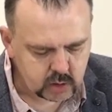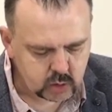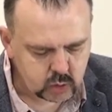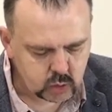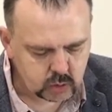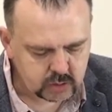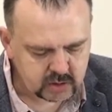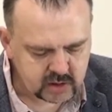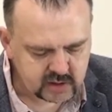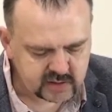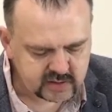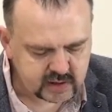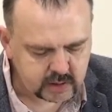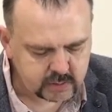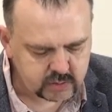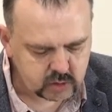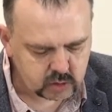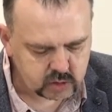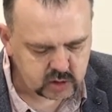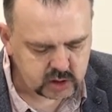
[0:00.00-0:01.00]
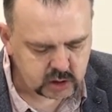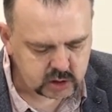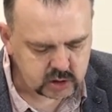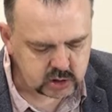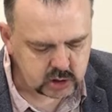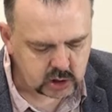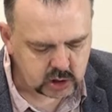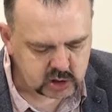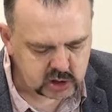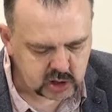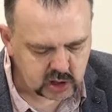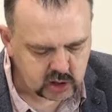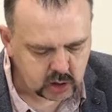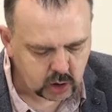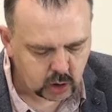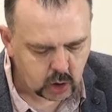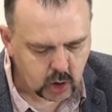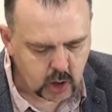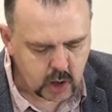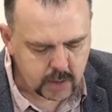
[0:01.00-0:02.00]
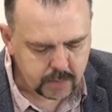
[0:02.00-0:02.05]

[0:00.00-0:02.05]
który jest tam do dnia dzisiejszego.